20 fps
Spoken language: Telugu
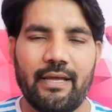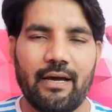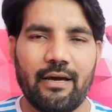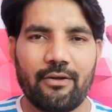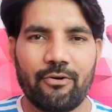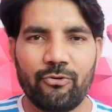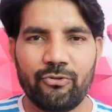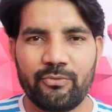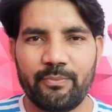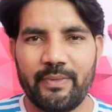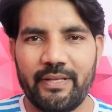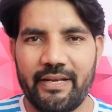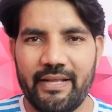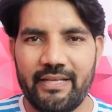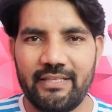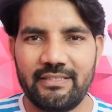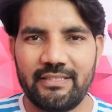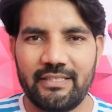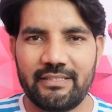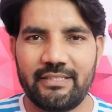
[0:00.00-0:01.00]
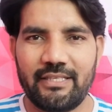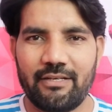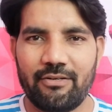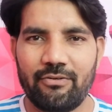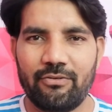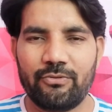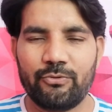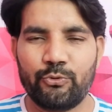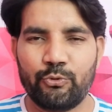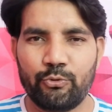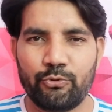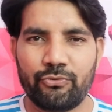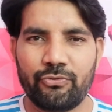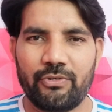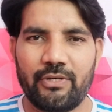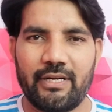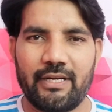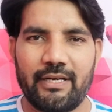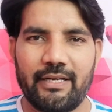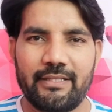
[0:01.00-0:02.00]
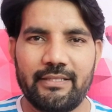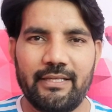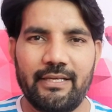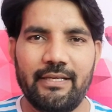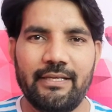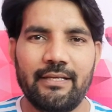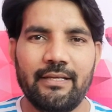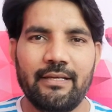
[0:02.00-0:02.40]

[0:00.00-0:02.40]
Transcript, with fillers: ఆ రోజు మీరు ఏం చేశారో చూసుకున్నట్లయితే